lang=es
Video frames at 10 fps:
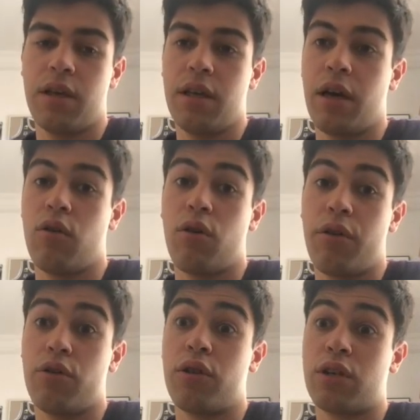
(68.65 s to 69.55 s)
de
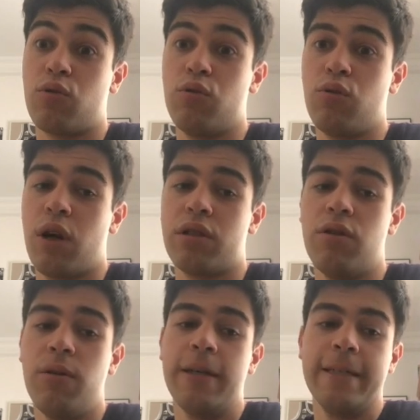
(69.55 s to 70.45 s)
conocer otras culturas,
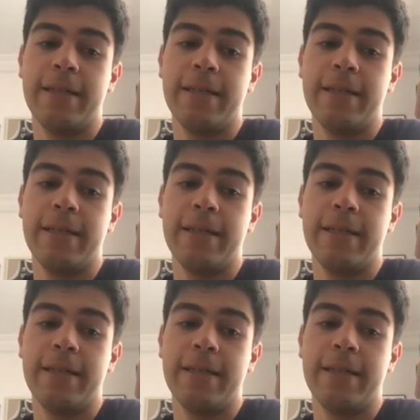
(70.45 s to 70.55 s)
¿no?